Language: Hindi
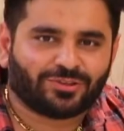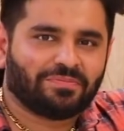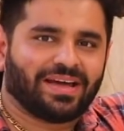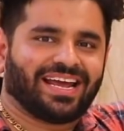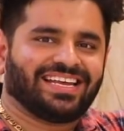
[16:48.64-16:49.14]

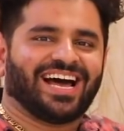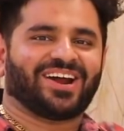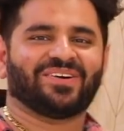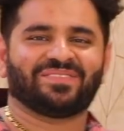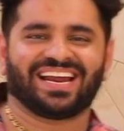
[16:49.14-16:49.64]
तो मेरे
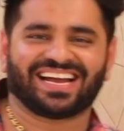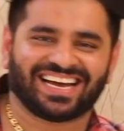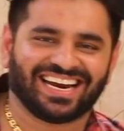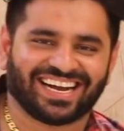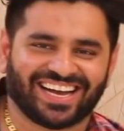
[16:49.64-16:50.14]
यारों मेरे
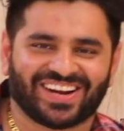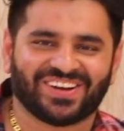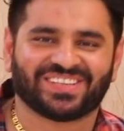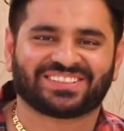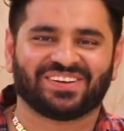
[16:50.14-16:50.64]

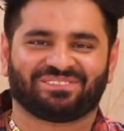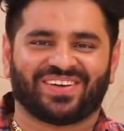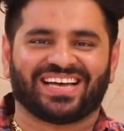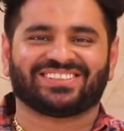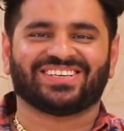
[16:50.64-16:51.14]
कलाकारों इससे
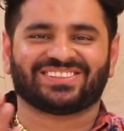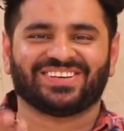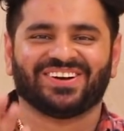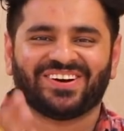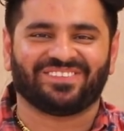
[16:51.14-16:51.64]
पैसे
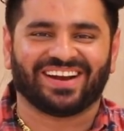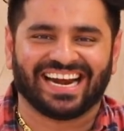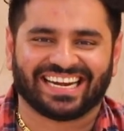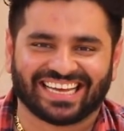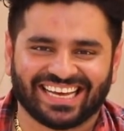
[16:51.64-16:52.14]
सुन लो
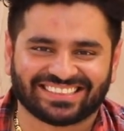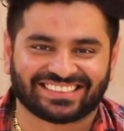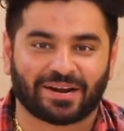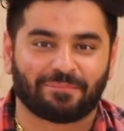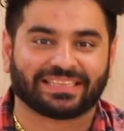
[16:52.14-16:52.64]
फ्लैट के
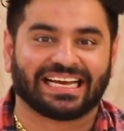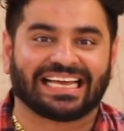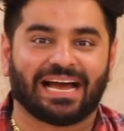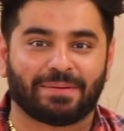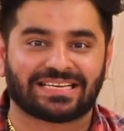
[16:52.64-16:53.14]
सर पता
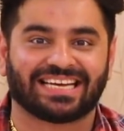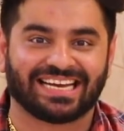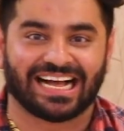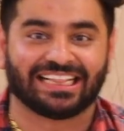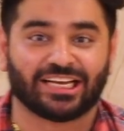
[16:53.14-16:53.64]
क्या पैसे
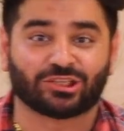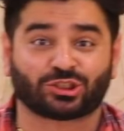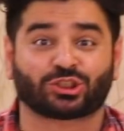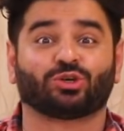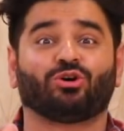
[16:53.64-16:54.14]
निकाल दिए
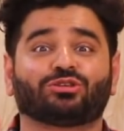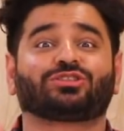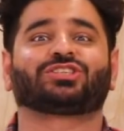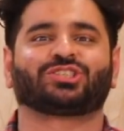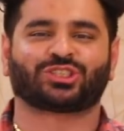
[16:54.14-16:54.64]

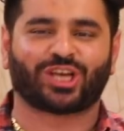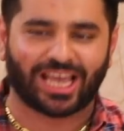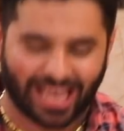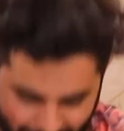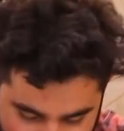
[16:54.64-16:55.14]
सोच से
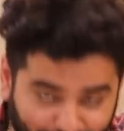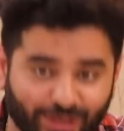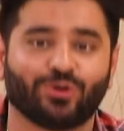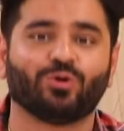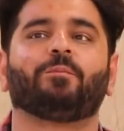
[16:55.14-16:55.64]

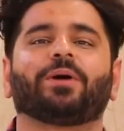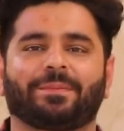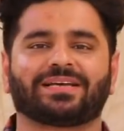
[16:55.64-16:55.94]
आपकी ऊपर